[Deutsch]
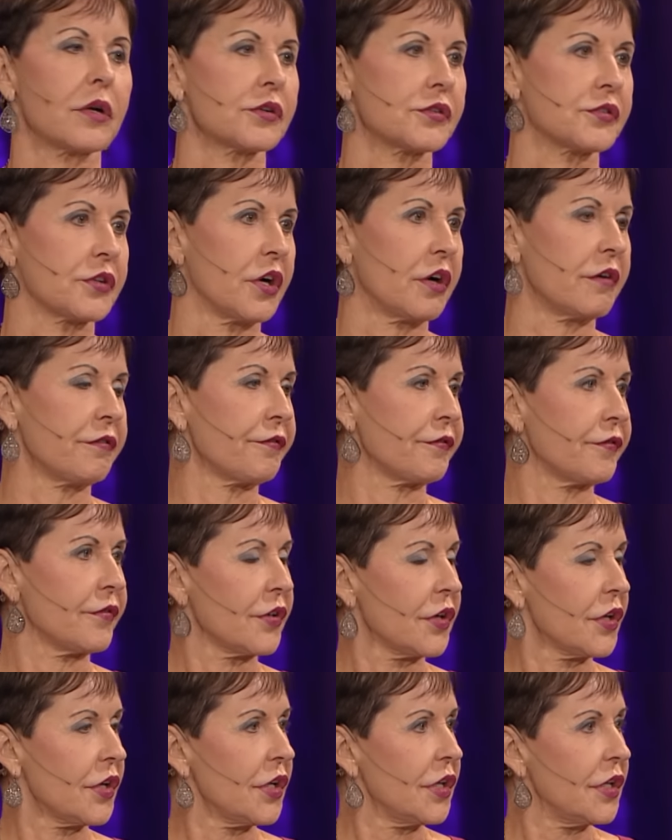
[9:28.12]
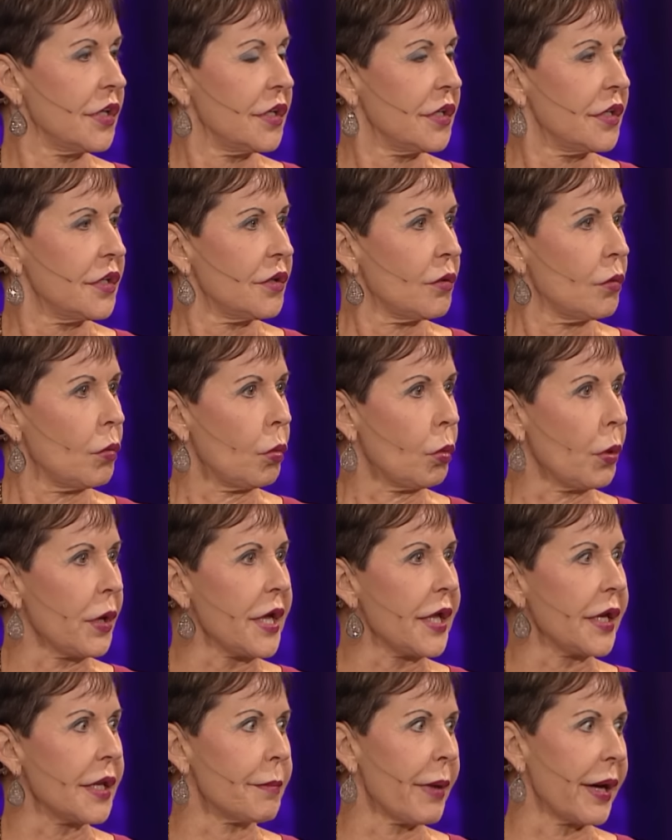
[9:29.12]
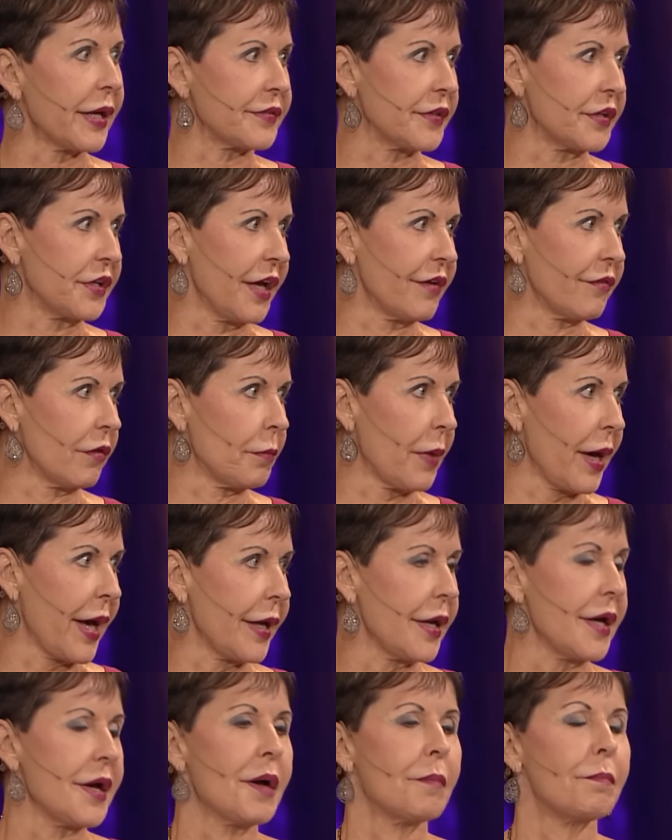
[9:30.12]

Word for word: Ihr könnt den Teufel fuchsteufelswild machen,